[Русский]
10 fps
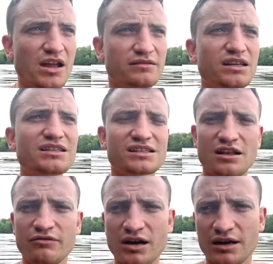Все эти
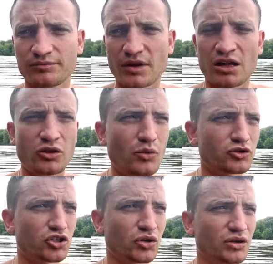слова о том,
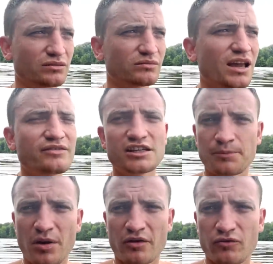что я всех
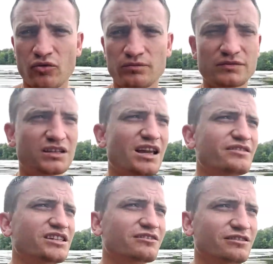порву, я
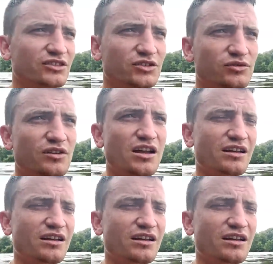всех вынесу,